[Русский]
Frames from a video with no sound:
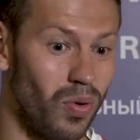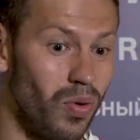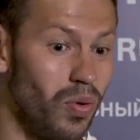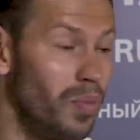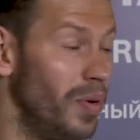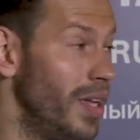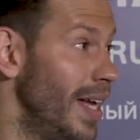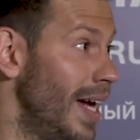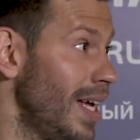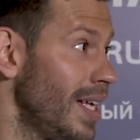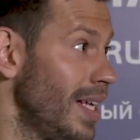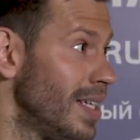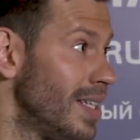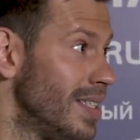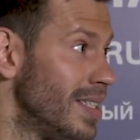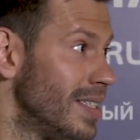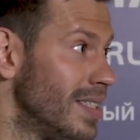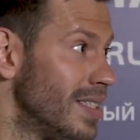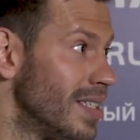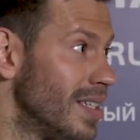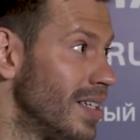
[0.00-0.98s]
У меня?
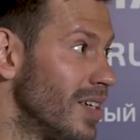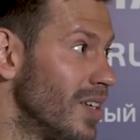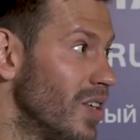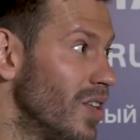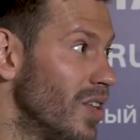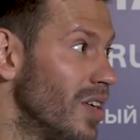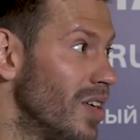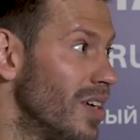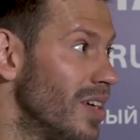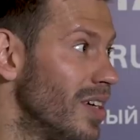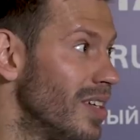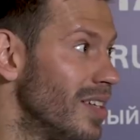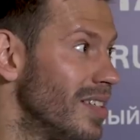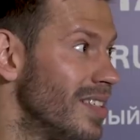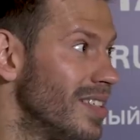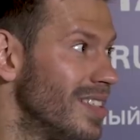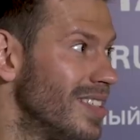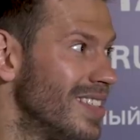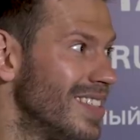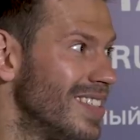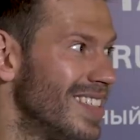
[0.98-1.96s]
Ну, в
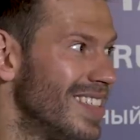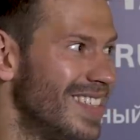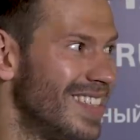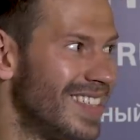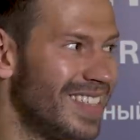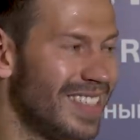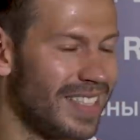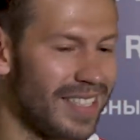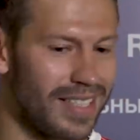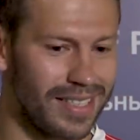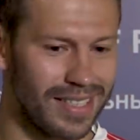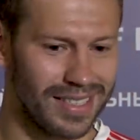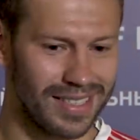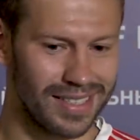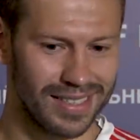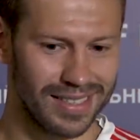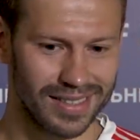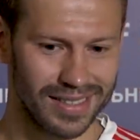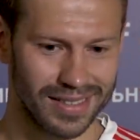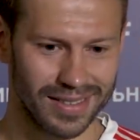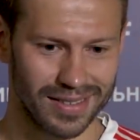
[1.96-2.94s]
связи с тем, что он
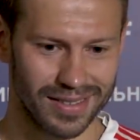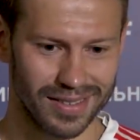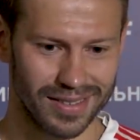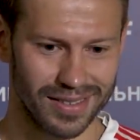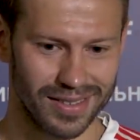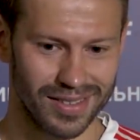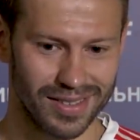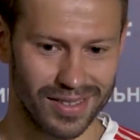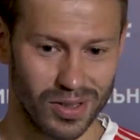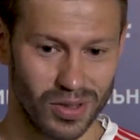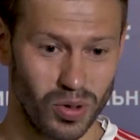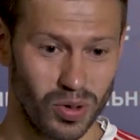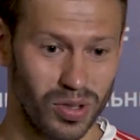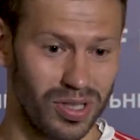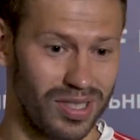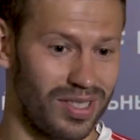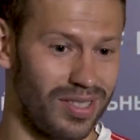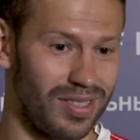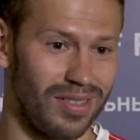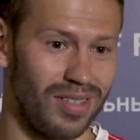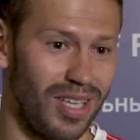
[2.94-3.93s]
соотечественник. Ну,
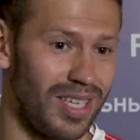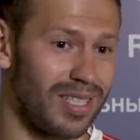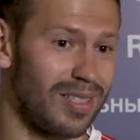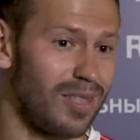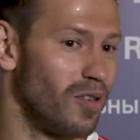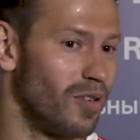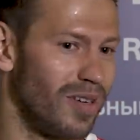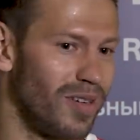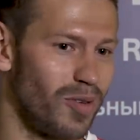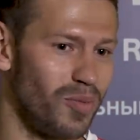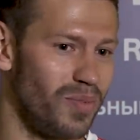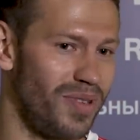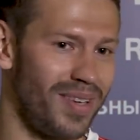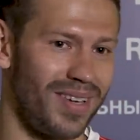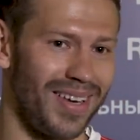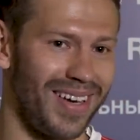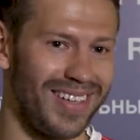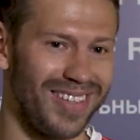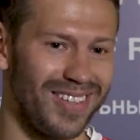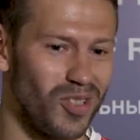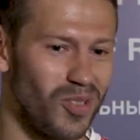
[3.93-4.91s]
если, если вас,
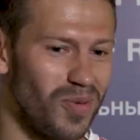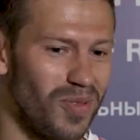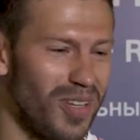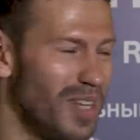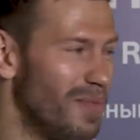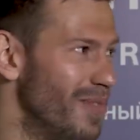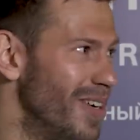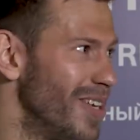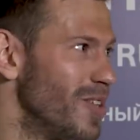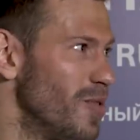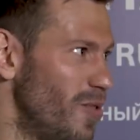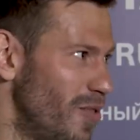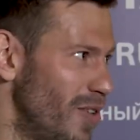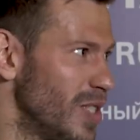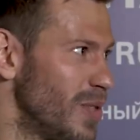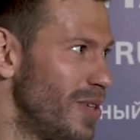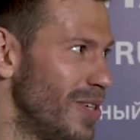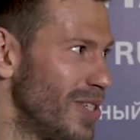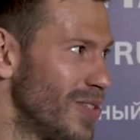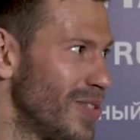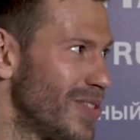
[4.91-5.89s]
я не думал об этом, у вас
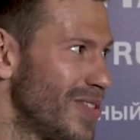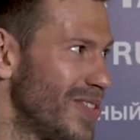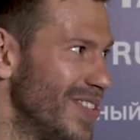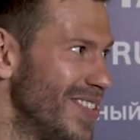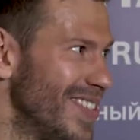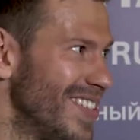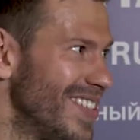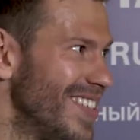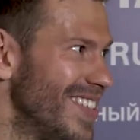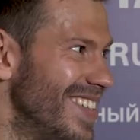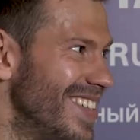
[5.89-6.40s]
присутствует.